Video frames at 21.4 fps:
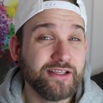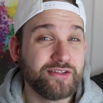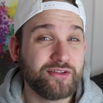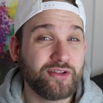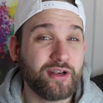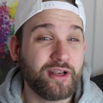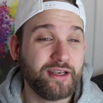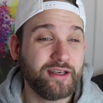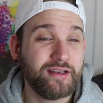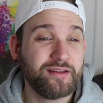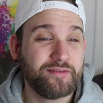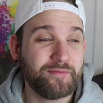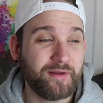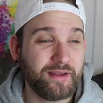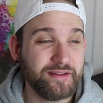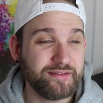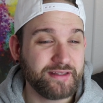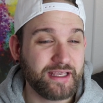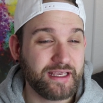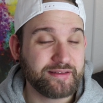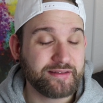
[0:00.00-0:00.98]
sondern es war
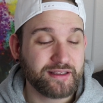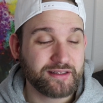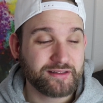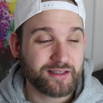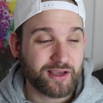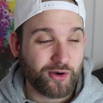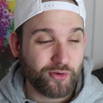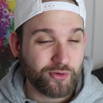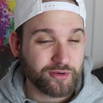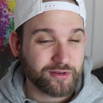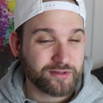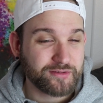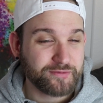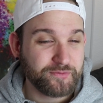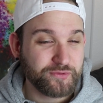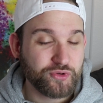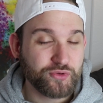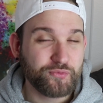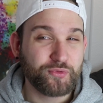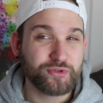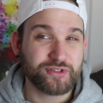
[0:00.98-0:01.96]
ein sehr, sehr trauriges
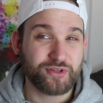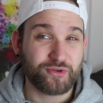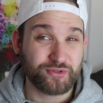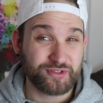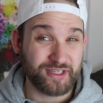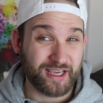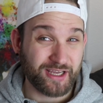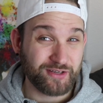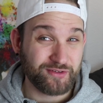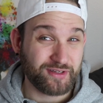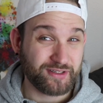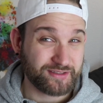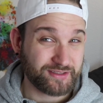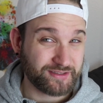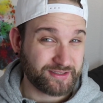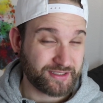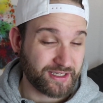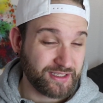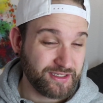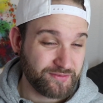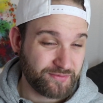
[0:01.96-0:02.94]
Video, wo ich auch die ein oder
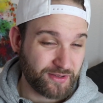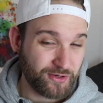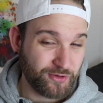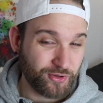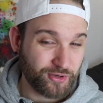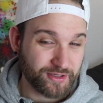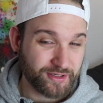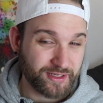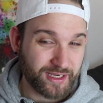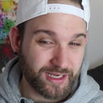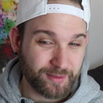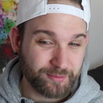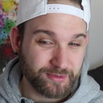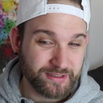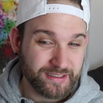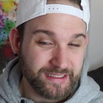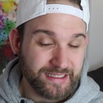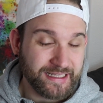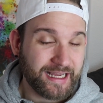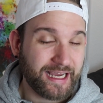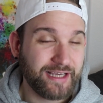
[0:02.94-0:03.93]
andere Träne verloren habe.